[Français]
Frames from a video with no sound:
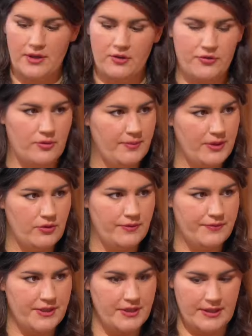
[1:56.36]
quand on le met au
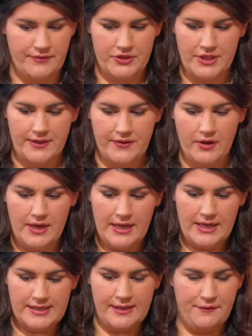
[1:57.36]
réfrigérateur,
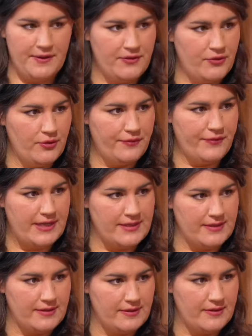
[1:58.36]
ça fait deux
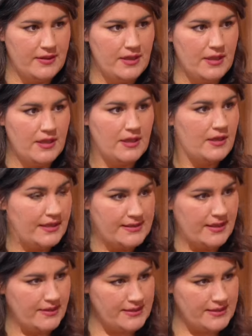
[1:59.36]
phases. Oui. Le et ça,